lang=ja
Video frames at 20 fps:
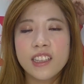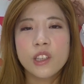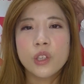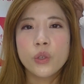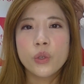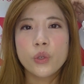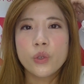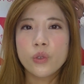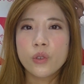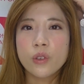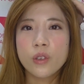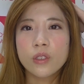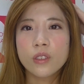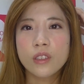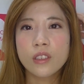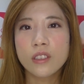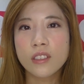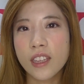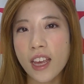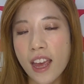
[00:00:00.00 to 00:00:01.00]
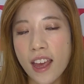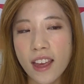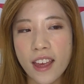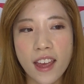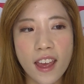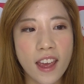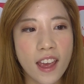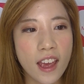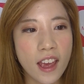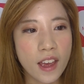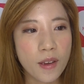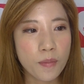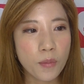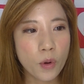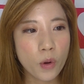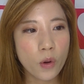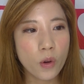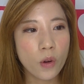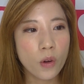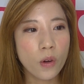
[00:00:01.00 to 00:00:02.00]
ということで、えー、
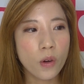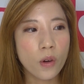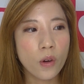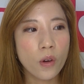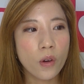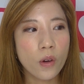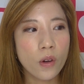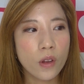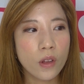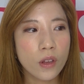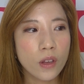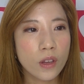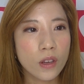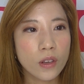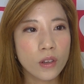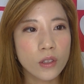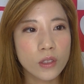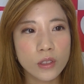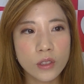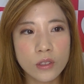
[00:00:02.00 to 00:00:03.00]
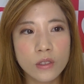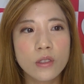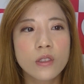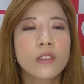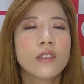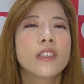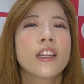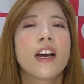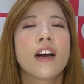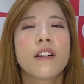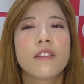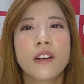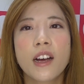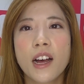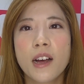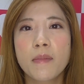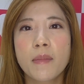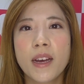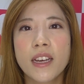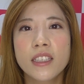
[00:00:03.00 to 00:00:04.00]
もうこのコーナー
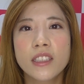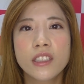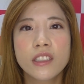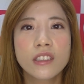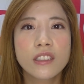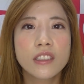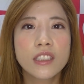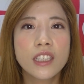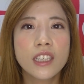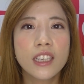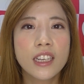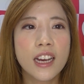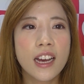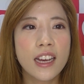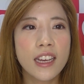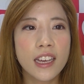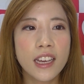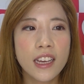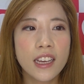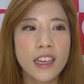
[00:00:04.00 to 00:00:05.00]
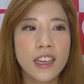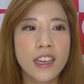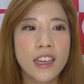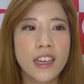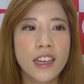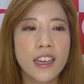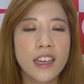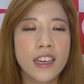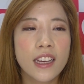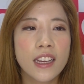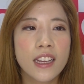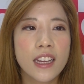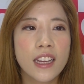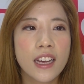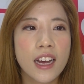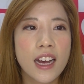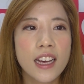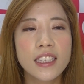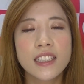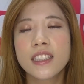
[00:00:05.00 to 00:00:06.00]
は毎週1回
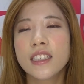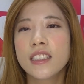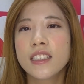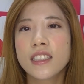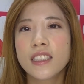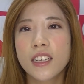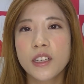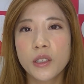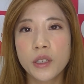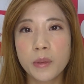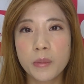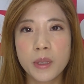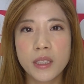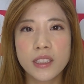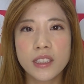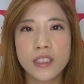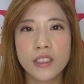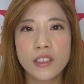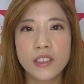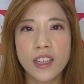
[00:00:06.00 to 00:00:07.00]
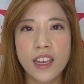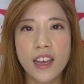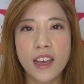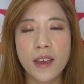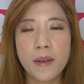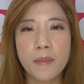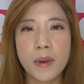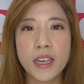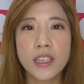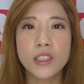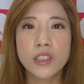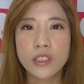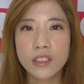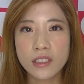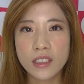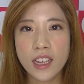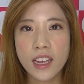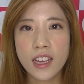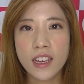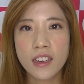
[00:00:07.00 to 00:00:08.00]
配信しておりますので毎
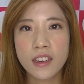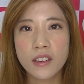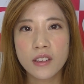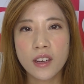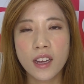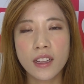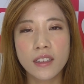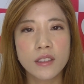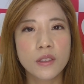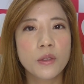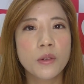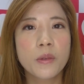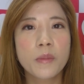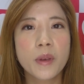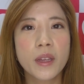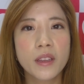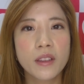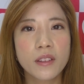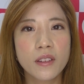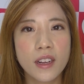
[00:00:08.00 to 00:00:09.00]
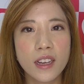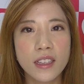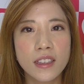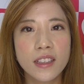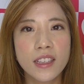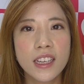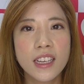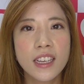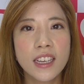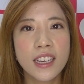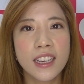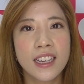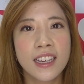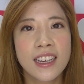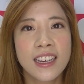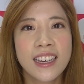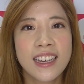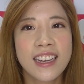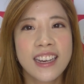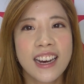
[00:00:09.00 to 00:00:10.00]
週ねあのコメント欄に
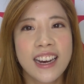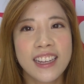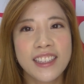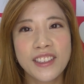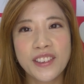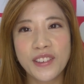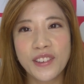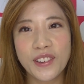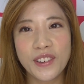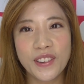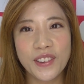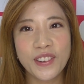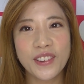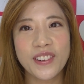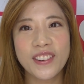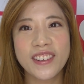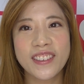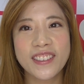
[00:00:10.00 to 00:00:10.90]
あの